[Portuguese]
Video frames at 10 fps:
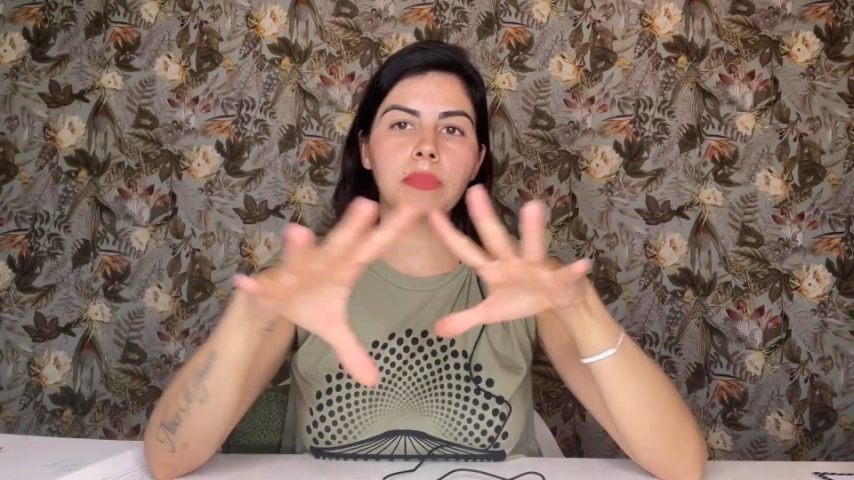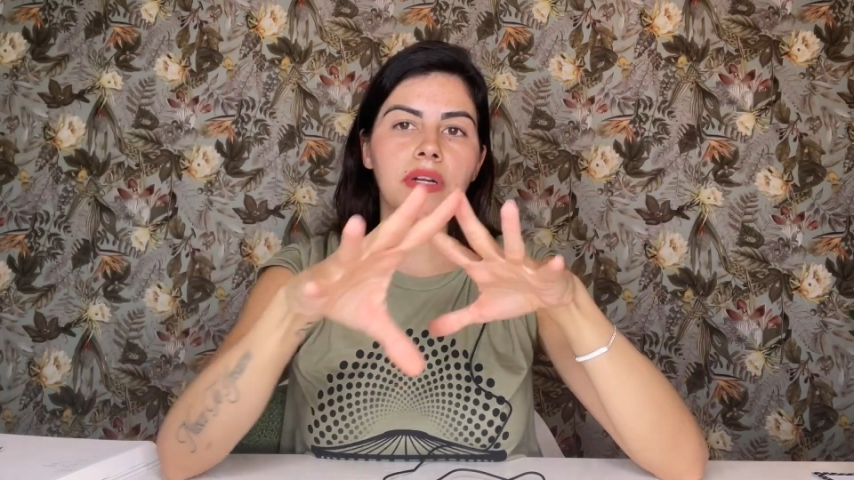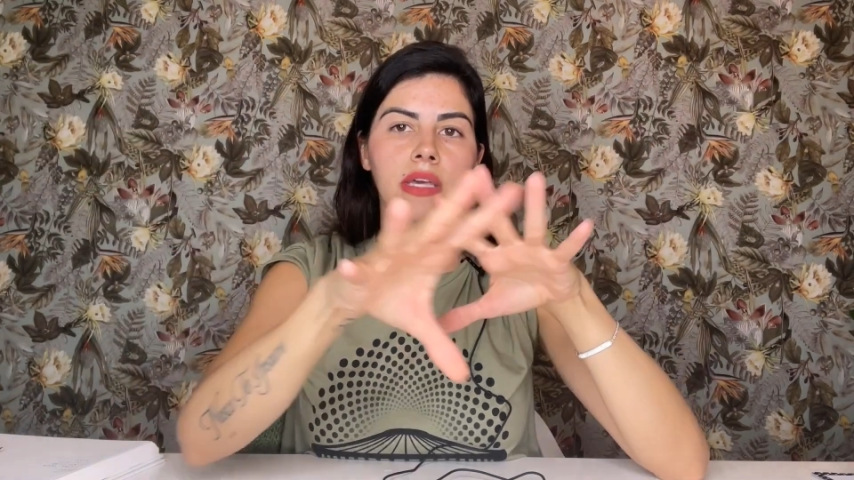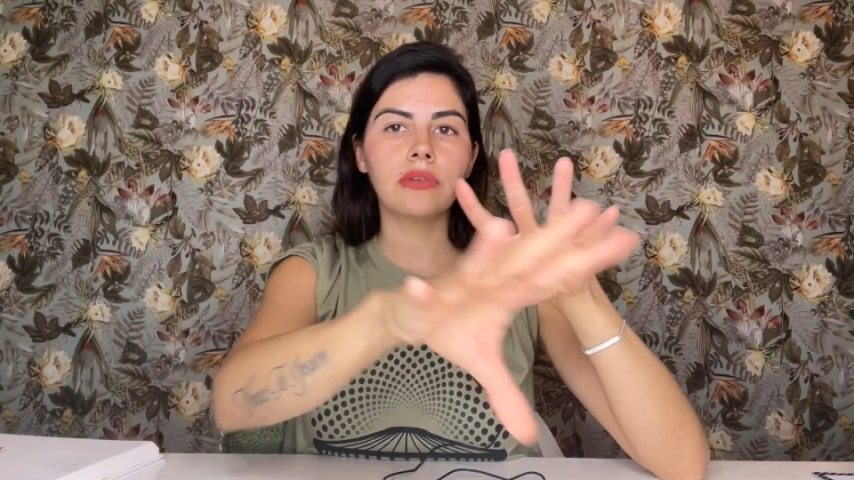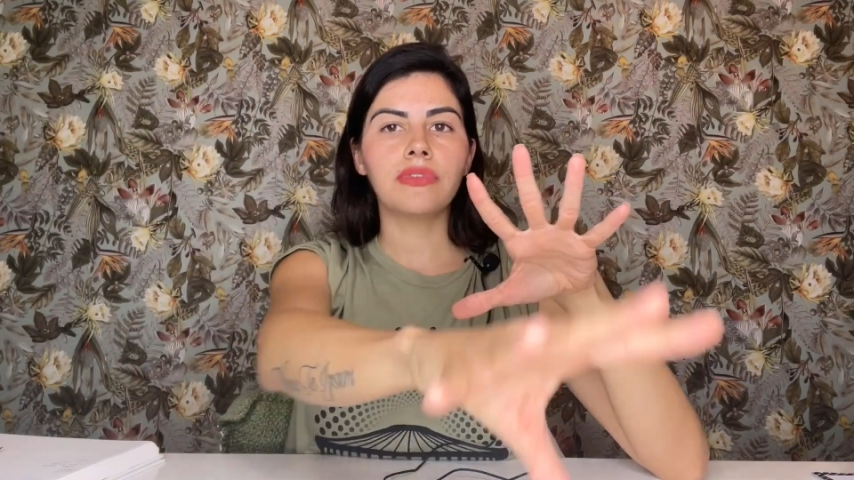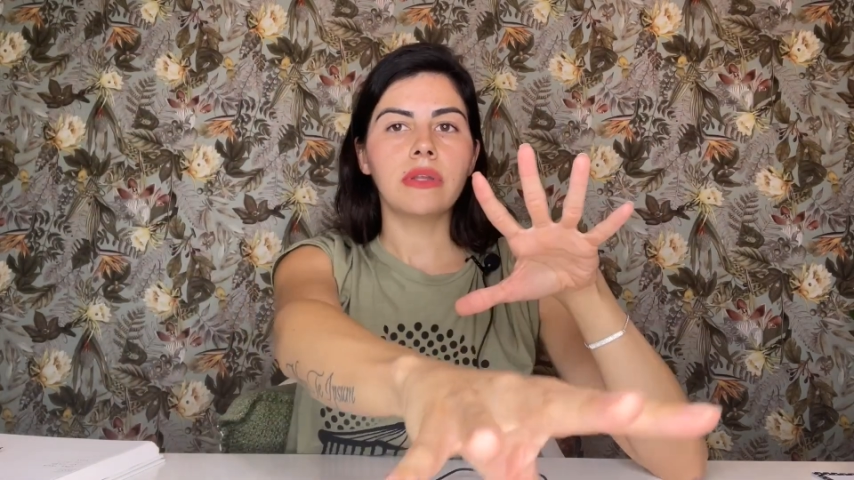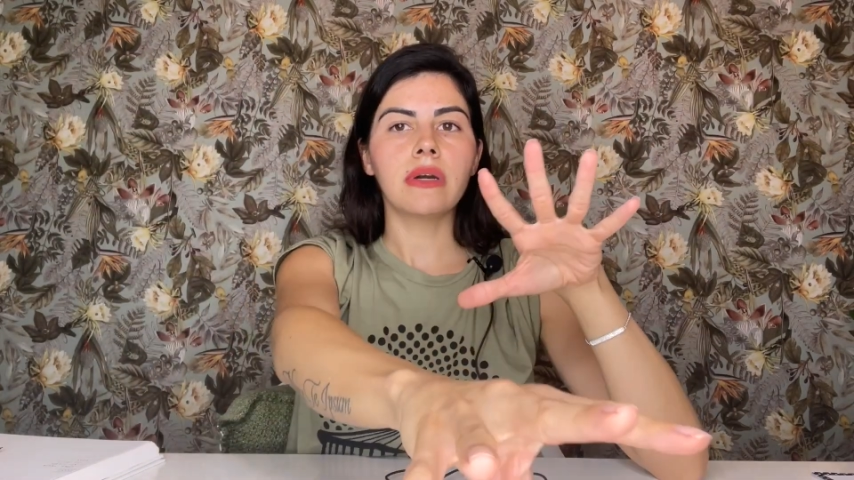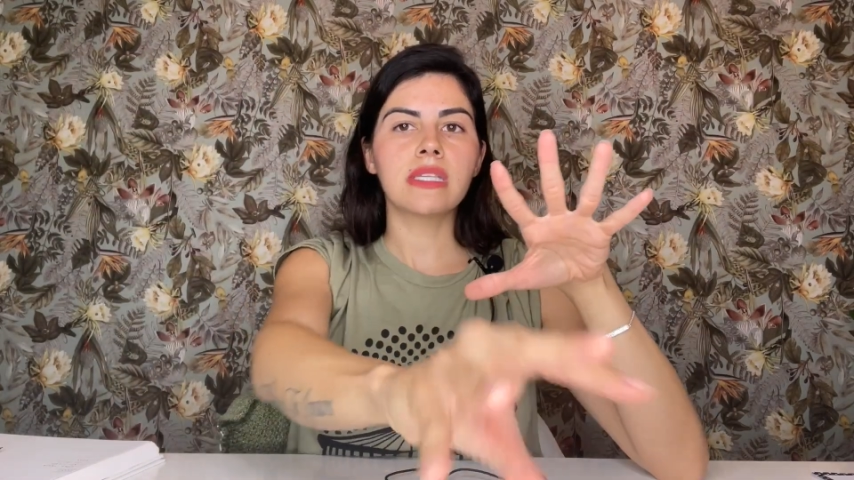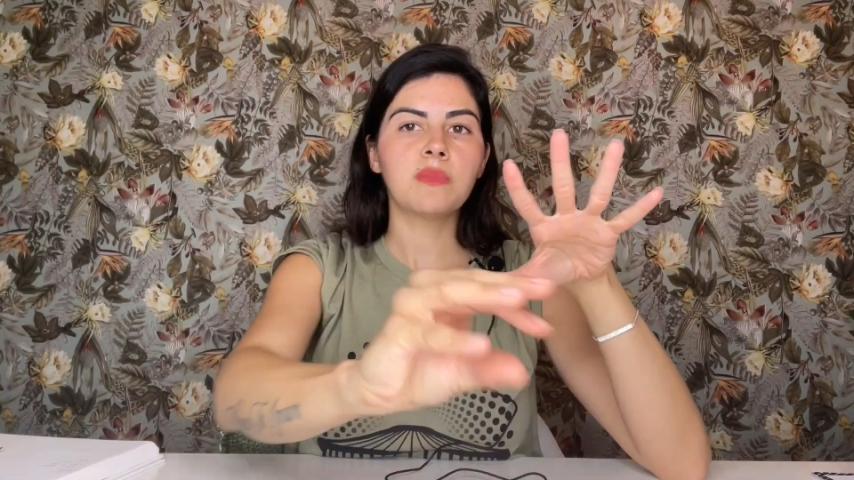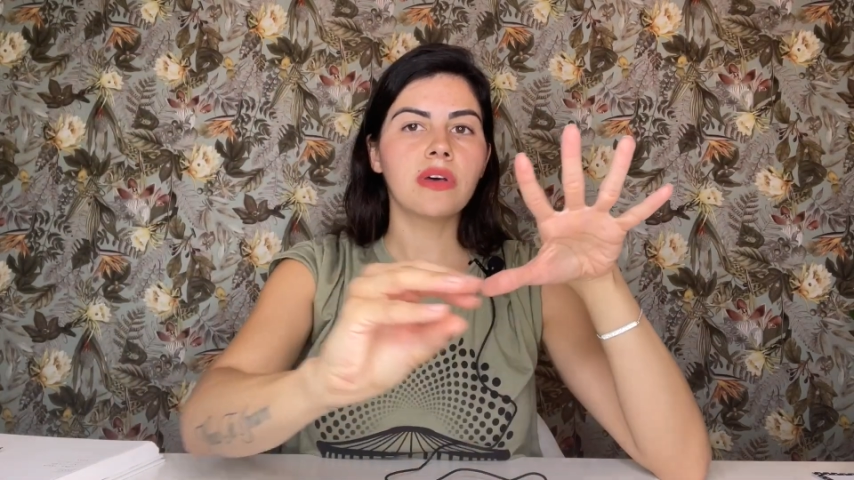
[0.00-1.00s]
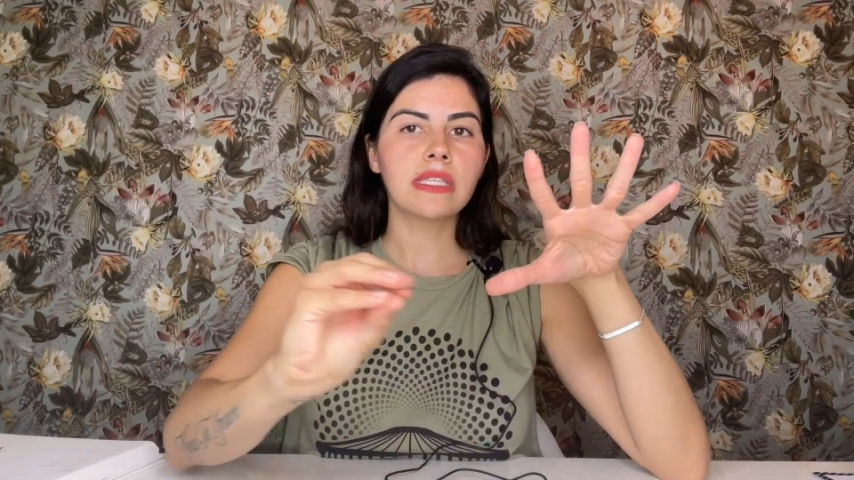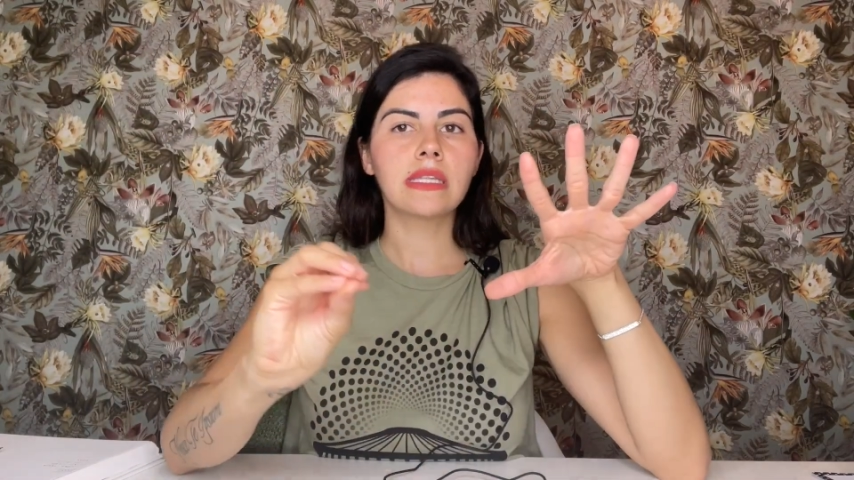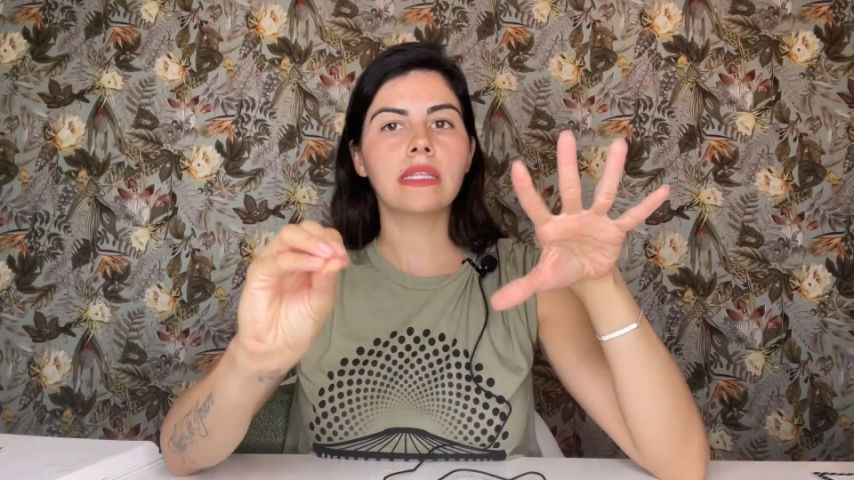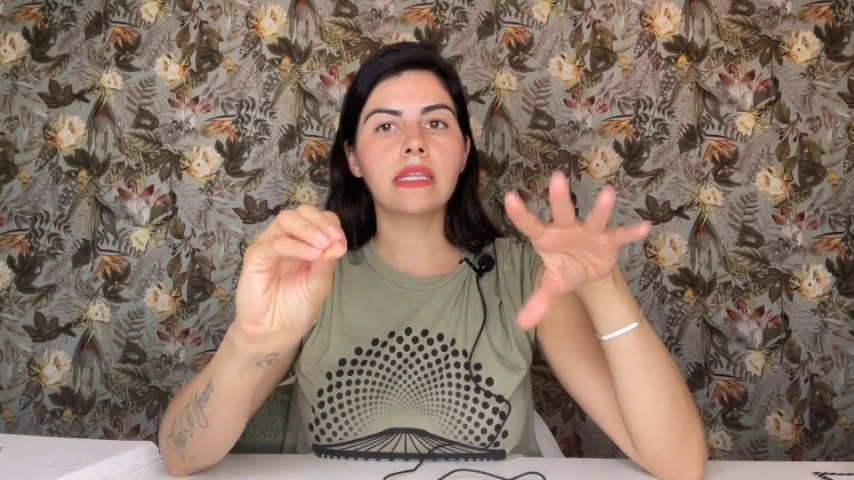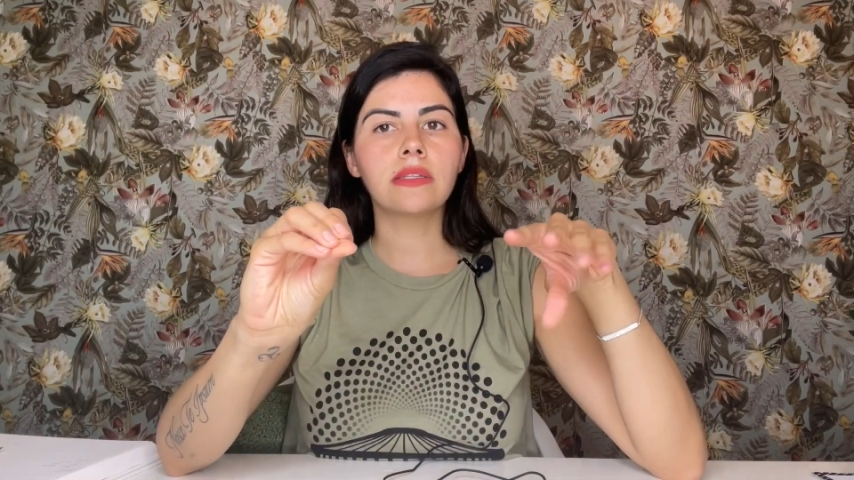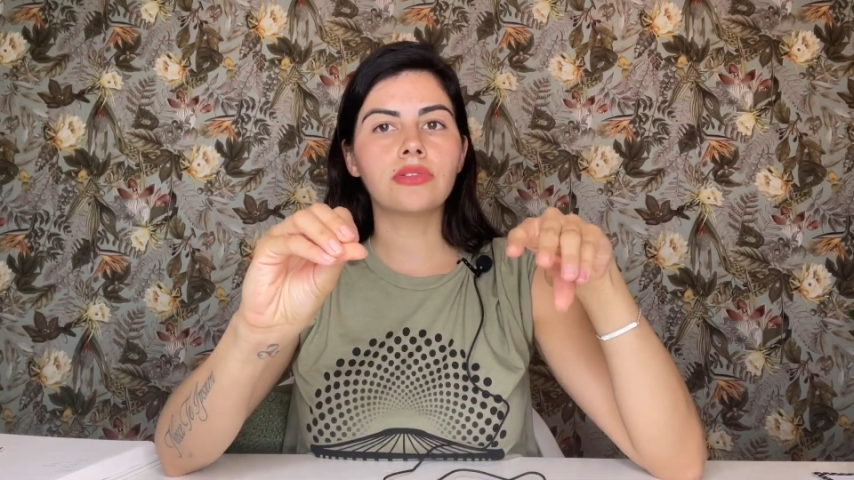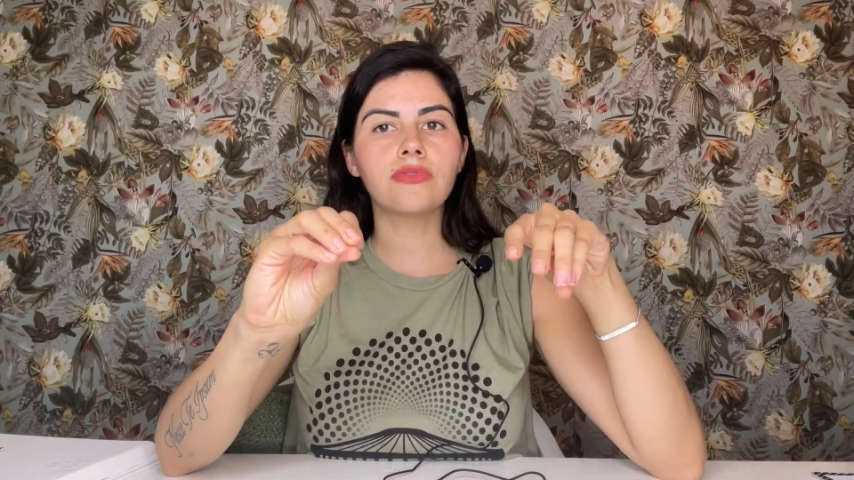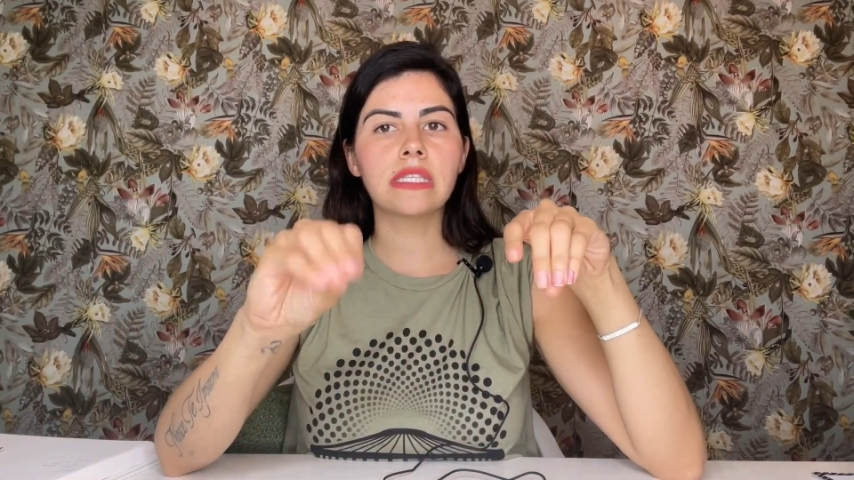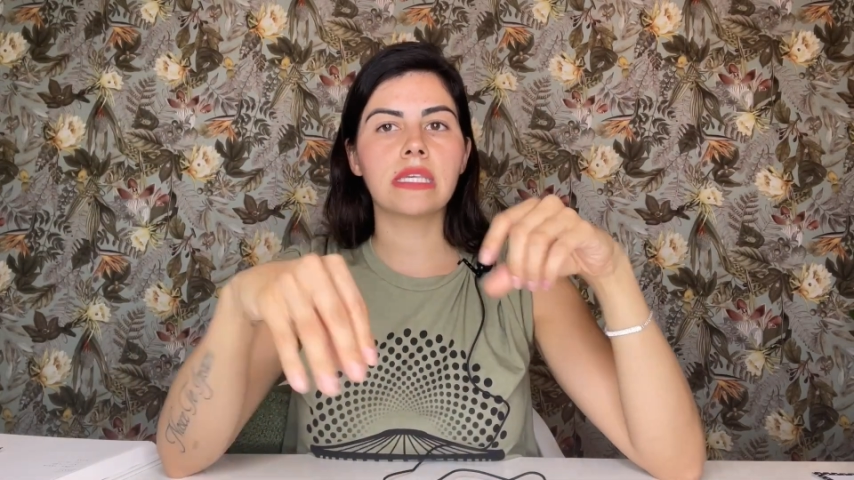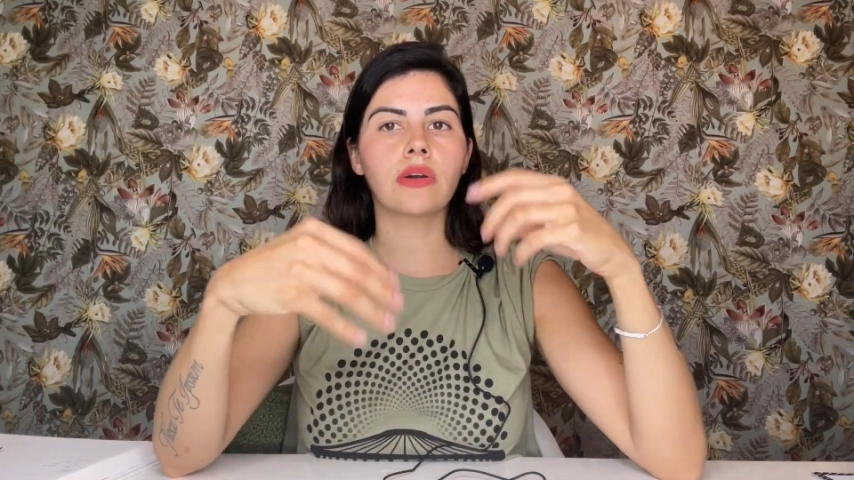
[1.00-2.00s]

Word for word: porque no final a resposta está dentro de você.